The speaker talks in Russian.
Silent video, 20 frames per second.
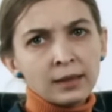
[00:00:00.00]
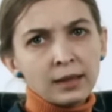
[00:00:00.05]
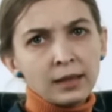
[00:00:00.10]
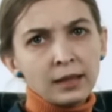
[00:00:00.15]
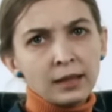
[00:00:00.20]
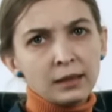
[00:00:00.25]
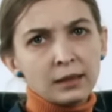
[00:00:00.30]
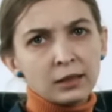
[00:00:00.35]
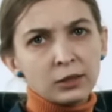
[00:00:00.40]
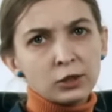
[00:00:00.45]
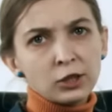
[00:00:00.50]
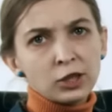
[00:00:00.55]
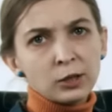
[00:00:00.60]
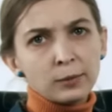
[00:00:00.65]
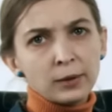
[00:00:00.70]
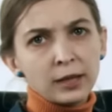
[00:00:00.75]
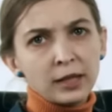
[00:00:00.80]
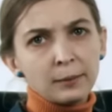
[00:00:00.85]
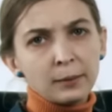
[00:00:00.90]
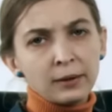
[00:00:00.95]
и на то,
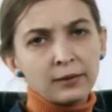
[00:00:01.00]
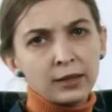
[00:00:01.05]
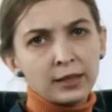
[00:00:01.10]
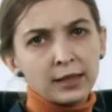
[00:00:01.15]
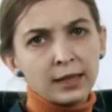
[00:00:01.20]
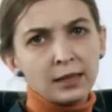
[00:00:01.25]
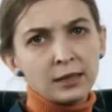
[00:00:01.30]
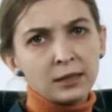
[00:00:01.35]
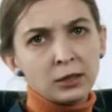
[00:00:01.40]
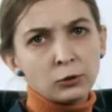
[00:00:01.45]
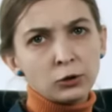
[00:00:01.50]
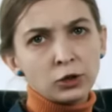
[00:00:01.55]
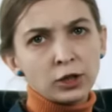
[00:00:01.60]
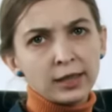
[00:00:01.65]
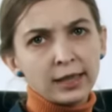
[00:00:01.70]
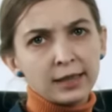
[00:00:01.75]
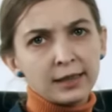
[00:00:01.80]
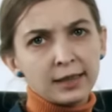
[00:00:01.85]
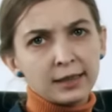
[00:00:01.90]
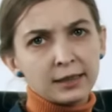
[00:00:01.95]
чтобы они привлекали
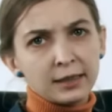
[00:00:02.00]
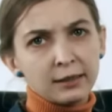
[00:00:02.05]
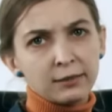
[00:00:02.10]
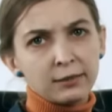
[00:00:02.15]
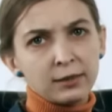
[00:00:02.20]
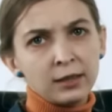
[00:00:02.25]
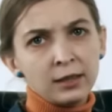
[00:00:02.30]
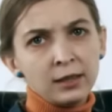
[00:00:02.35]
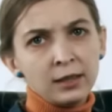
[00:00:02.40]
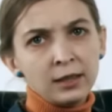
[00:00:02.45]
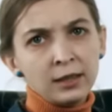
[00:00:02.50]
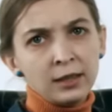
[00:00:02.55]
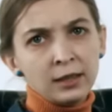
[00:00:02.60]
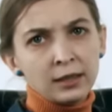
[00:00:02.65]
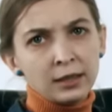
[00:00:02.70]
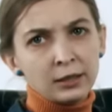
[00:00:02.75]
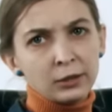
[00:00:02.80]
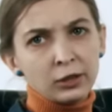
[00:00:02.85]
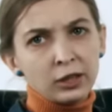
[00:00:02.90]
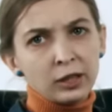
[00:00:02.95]
научных редакторов,
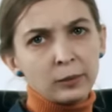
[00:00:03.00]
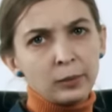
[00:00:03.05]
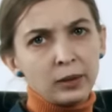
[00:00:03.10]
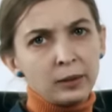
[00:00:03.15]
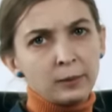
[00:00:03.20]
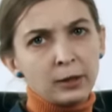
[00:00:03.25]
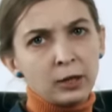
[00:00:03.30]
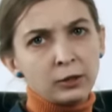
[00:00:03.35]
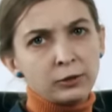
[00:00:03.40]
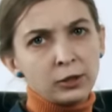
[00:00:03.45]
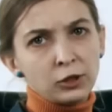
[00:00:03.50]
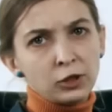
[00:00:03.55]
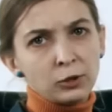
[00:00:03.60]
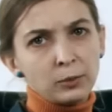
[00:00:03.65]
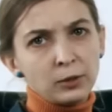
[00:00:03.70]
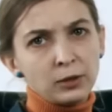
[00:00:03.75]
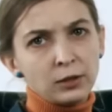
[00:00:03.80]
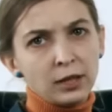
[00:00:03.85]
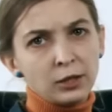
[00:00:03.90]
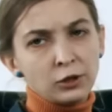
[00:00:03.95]
которые понимают, о
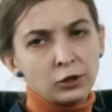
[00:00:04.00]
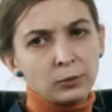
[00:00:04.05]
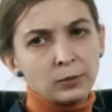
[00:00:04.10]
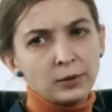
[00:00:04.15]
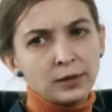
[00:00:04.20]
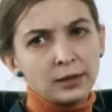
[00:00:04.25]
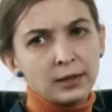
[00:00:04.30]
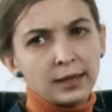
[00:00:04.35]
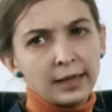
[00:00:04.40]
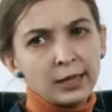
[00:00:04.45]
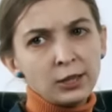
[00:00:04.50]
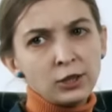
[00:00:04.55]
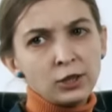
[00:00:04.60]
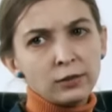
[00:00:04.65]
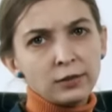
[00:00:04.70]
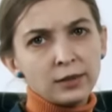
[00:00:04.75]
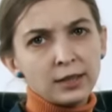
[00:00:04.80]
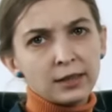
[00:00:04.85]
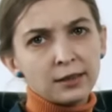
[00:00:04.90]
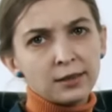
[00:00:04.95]
чем, о чем речь
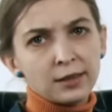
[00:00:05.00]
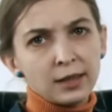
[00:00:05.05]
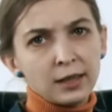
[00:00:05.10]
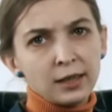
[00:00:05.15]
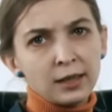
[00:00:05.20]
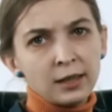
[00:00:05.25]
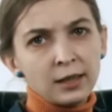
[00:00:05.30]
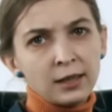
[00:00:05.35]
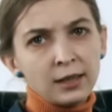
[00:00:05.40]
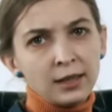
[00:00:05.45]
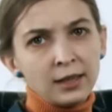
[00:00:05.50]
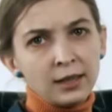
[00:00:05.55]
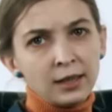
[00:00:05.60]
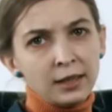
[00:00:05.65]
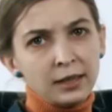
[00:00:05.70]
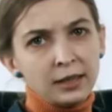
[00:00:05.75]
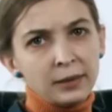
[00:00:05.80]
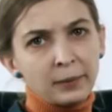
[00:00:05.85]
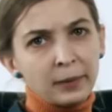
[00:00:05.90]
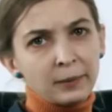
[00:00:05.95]
в тексте.
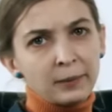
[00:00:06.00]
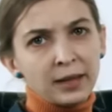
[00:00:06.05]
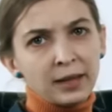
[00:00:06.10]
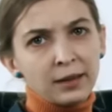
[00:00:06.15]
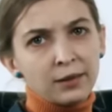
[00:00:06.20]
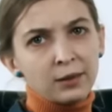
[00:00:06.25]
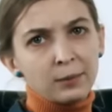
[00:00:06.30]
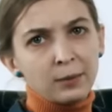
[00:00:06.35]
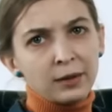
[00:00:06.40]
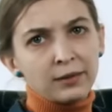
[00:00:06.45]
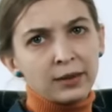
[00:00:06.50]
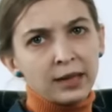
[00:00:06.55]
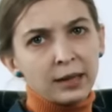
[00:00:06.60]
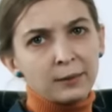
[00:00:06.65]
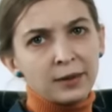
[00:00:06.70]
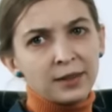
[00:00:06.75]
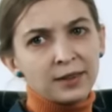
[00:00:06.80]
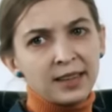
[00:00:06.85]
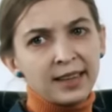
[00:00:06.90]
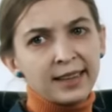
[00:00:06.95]
И, например, если мы
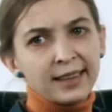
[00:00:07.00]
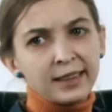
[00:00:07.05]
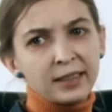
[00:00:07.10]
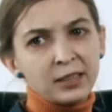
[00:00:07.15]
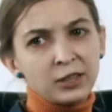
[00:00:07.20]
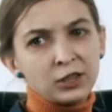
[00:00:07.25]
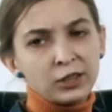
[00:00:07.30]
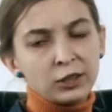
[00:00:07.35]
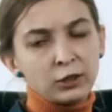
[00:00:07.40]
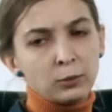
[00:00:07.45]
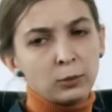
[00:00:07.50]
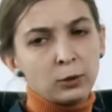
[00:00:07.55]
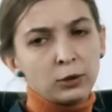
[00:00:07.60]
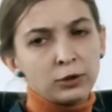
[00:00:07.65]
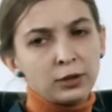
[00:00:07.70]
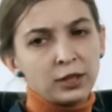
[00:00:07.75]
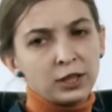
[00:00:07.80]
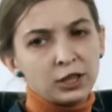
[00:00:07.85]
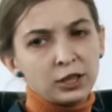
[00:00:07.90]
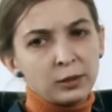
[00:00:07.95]
говорим о старой книжке, то
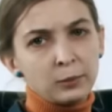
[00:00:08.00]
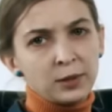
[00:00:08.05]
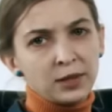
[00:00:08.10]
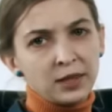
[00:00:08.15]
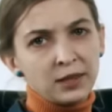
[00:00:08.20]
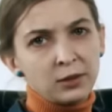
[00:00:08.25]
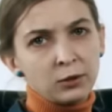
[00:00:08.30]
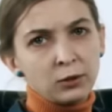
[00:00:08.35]
могут даже написать